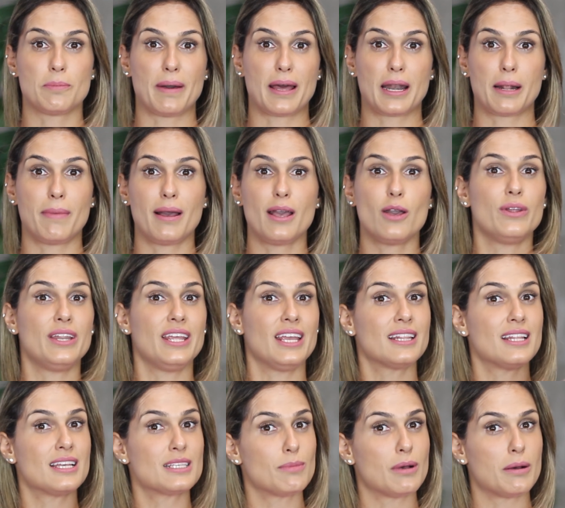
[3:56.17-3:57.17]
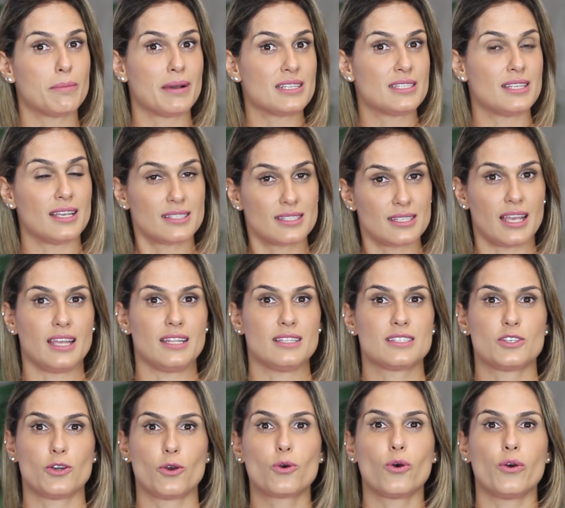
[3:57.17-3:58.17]
e para a maioria das mamães
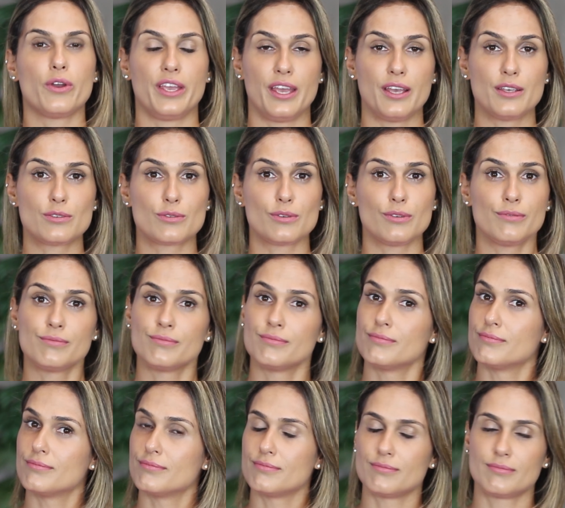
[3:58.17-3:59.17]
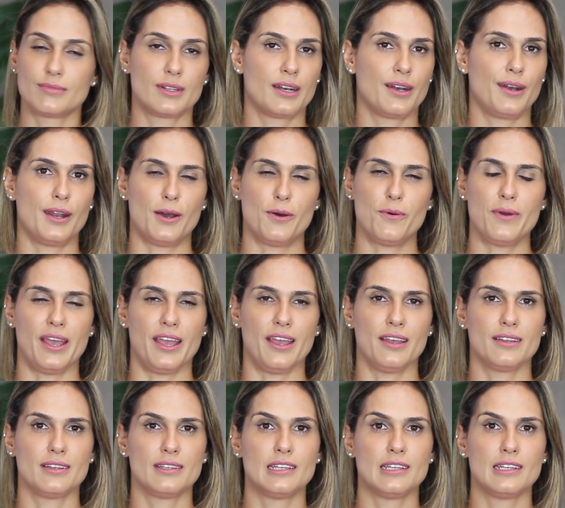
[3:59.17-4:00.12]
recentes que eu conheço, não é.